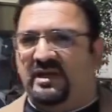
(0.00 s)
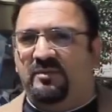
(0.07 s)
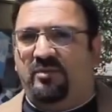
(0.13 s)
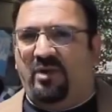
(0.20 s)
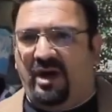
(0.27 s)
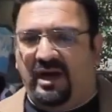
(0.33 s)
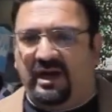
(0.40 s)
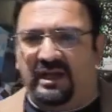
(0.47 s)

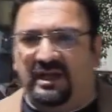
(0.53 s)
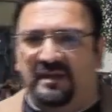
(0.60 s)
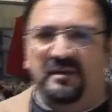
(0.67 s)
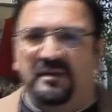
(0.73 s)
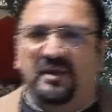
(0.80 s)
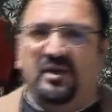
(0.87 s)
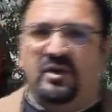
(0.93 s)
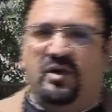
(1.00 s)
المعاقين
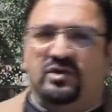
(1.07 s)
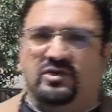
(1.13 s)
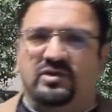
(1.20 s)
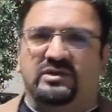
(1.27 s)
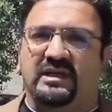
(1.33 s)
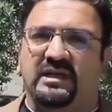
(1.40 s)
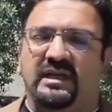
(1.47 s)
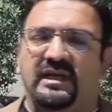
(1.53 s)

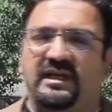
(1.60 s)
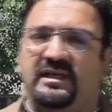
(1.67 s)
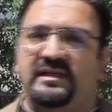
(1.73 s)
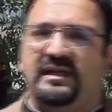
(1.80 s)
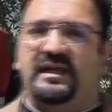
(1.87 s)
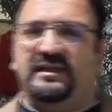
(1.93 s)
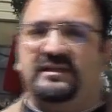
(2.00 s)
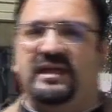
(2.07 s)
خصوصا
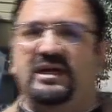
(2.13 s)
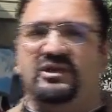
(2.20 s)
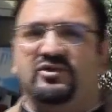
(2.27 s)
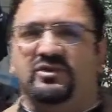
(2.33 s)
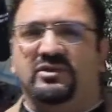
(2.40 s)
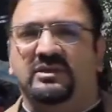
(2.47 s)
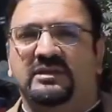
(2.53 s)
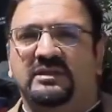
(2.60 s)
اللي
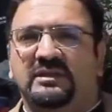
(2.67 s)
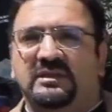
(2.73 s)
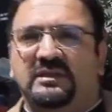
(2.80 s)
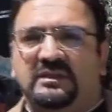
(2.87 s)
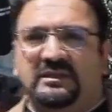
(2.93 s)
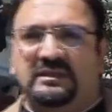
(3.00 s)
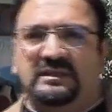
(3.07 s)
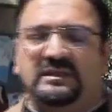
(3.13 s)
يحتاجون
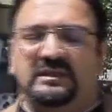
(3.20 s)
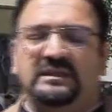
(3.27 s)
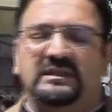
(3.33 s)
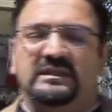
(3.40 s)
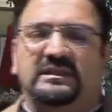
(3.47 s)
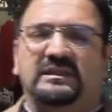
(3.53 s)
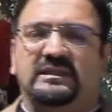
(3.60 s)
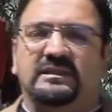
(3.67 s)

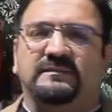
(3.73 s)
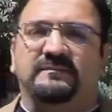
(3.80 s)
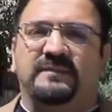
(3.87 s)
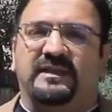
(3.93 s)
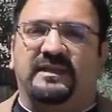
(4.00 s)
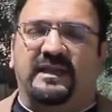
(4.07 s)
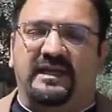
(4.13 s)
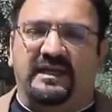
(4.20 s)
آه،
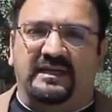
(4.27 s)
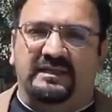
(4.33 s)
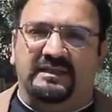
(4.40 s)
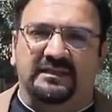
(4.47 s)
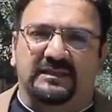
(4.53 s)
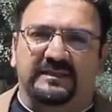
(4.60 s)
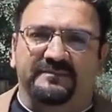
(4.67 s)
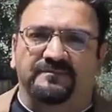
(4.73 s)
مثلا
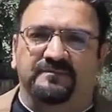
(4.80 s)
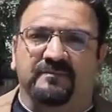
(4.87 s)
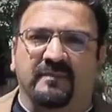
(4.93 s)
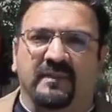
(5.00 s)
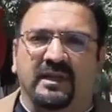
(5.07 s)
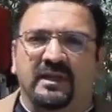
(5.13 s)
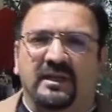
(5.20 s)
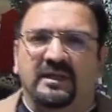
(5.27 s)

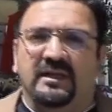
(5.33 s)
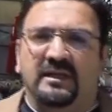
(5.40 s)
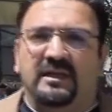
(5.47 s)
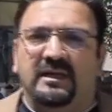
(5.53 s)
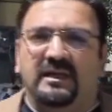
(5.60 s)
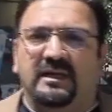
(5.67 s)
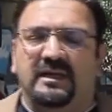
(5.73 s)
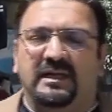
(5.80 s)

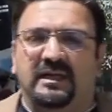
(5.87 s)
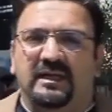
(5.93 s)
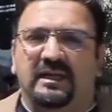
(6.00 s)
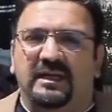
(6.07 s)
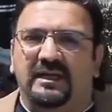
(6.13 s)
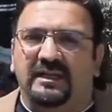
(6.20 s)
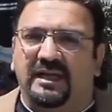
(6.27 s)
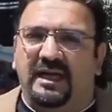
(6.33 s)
آه،
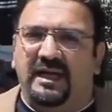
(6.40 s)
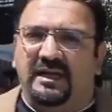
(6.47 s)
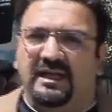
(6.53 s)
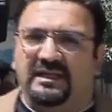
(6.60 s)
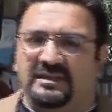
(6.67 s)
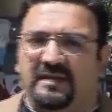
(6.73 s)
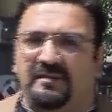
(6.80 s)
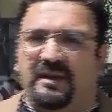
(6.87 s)
اذا
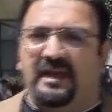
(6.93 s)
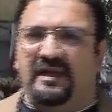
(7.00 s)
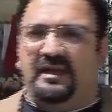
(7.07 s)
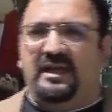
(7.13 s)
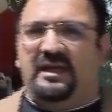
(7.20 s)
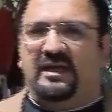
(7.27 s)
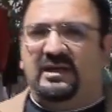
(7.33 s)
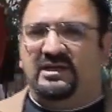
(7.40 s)
لا سمح
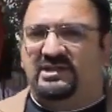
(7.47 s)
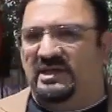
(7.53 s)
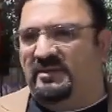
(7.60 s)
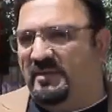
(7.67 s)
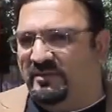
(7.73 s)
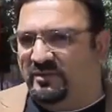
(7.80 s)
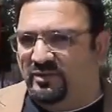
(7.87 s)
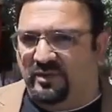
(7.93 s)
الله رجله
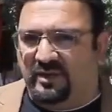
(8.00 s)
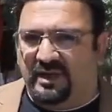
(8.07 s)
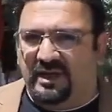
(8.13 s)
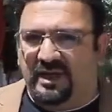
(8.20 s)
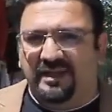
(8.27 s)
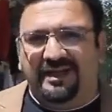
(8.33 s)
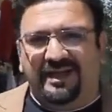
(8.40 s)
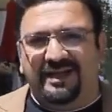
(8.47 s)

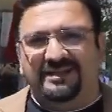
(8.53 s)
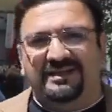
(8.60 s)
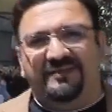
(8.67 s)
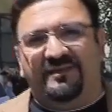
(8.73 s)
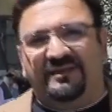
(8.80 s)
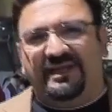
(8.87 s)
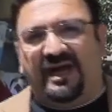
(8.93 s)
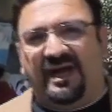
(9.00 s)
مبتوره اذا عنده
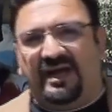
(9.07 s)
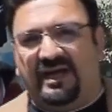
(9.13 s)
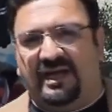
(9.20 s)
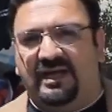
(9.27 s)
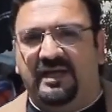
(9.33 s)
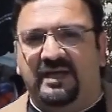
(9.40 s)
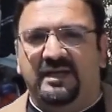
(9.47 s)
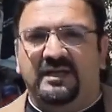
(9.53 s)
فد
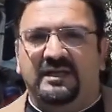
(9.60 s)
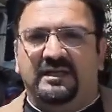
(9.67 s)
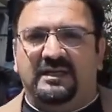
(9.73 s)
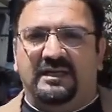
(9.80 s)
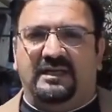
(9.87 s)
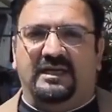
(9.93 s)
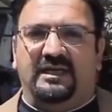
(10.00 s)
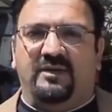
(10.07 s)
عاقه
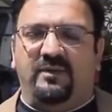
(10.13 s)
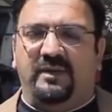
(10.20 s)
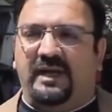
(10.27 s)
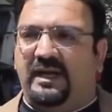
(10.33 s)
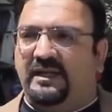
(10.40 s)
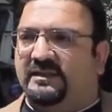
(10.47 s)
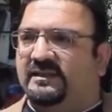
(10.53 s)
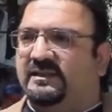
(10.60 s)
آه،
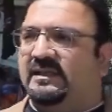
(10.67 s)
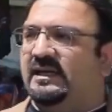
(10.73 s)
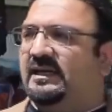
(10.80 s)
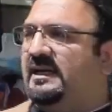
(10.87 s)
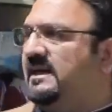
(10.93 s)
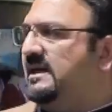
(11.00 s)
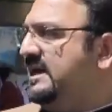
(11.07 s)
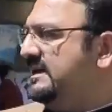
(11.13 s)
ولاديه
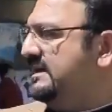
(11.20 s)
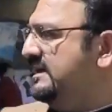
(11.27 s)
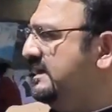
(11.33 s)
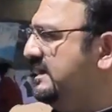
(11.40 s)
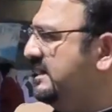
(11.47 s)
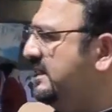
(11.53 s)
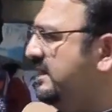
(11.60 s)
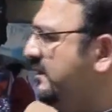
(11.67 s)
يعني
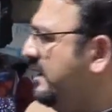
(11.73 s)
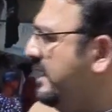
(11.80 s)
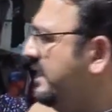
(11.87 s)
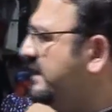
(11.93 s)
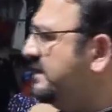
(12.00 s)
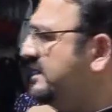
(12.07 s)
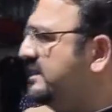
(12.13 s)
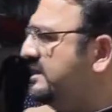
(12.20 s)
احنا
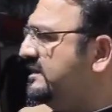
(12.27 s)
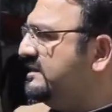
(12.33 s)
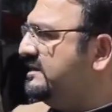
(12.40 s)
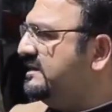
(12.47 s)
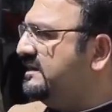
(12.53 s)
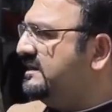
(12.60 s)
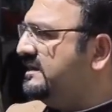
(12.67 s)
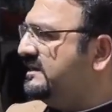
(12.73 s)
هوايه
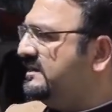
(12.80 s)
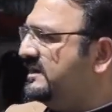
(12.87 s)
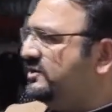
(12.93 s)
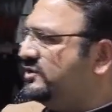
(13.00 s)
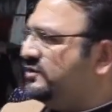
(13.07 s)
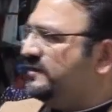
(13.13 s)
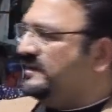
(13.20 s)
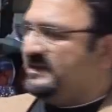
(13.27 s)

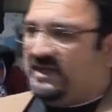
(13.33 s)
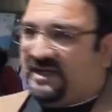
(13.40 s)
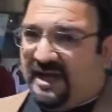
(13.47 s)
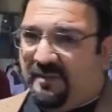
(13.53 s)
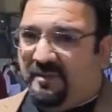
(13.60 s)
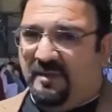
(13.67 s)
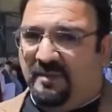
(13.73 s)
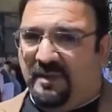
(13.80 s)
نشوف هسه
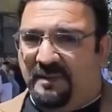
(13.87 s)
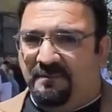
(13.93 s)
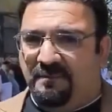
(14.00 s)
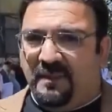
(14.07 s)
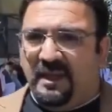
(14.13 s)
قبل ما